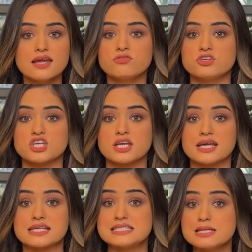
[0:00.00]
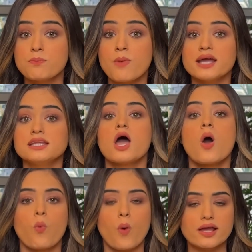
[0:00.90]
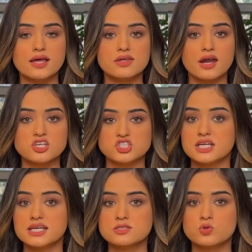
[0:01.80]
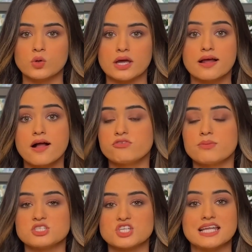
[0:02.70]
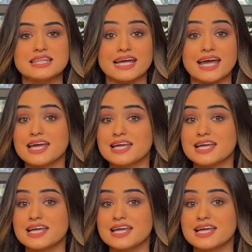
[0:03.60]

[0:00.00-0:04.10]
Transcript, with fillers: في شركة ديب مايند وهي ذراع شركة جوجل في مجال الذكاء